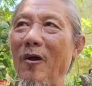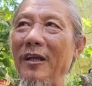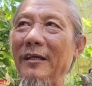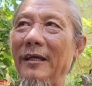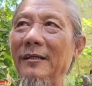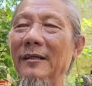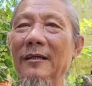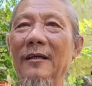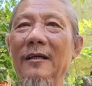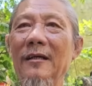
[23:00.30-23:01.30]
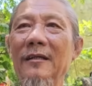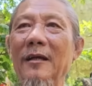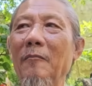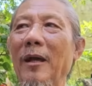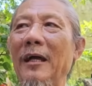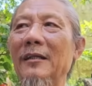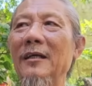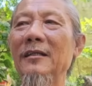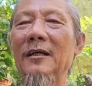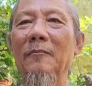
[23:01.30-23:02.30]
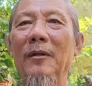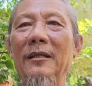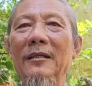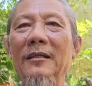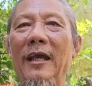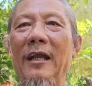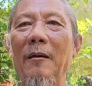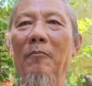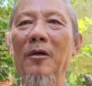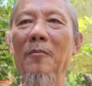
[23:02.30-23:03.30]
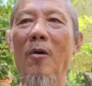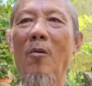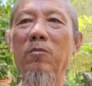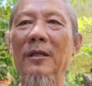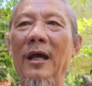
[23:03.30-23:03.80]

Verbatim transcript: nói nha. Nhưng mà tới chừng mà như vậy là 11